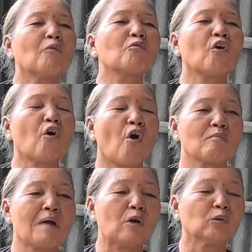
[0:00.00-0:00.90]
không có
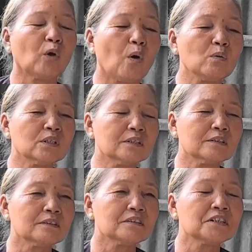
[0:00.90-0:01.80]
còn bão tố nữa,
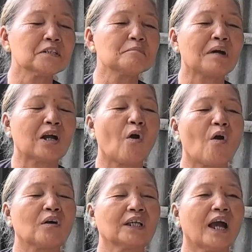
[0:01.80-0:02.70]
nhưng mà
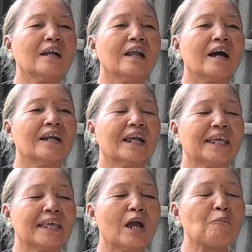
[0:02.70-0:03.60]
còn trở lại
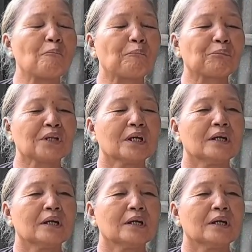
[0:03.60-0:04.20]
là dông.